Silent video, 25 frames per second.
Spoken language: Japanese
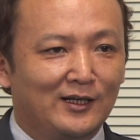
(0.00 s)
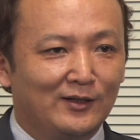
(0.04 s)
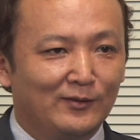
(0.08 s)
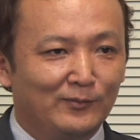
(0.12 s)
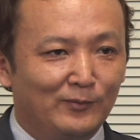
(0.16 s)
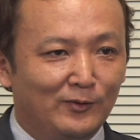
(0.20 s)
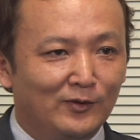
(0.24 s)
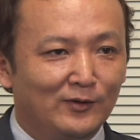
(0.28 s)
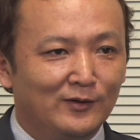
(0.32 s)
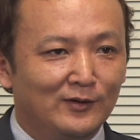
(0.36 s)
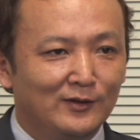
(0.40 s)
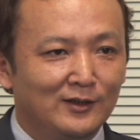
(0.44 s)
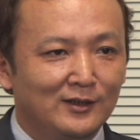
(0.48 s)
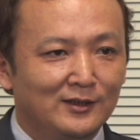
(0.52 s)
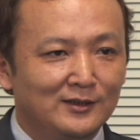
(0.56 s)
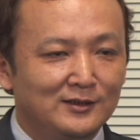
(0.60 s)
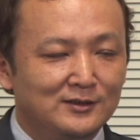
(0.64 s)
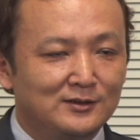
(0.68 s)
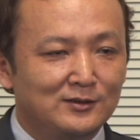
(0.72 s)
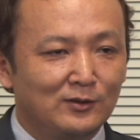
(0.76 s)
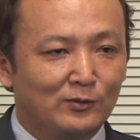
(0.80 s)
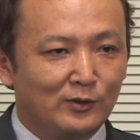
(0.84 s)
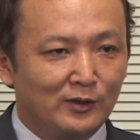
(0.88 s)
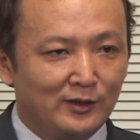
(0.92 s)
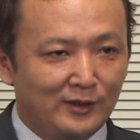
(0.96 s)
けども
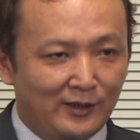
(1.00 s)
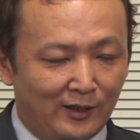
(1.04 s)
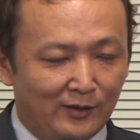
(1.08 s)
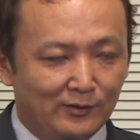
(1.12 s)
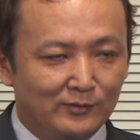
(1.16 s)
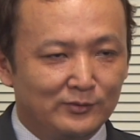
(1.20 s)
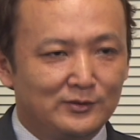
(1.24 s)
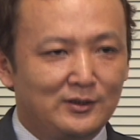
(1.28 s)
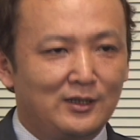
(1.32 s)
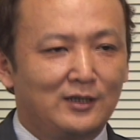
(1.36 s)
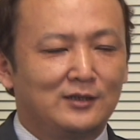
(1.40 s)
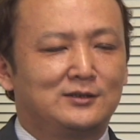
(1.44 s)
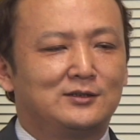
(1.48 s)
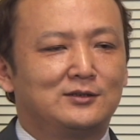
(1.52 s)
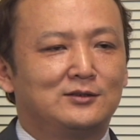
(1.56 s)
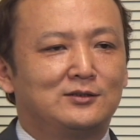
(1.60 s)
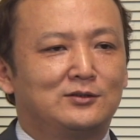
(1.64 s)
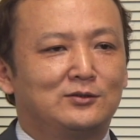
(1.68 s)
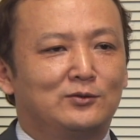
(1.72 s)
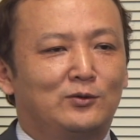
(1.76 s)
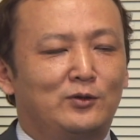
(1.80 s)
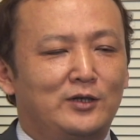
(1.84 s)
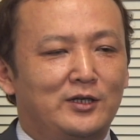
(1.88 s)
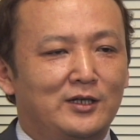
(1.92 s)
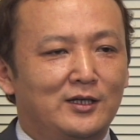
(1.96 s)
実はこれね、うん、2つ
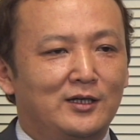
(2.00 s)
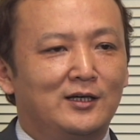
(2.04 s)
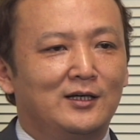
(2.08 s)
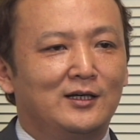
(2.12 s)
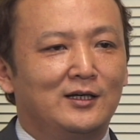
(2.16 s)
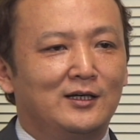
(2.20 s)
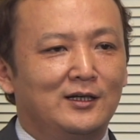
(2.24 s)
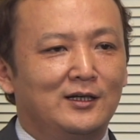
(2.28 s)
すごい。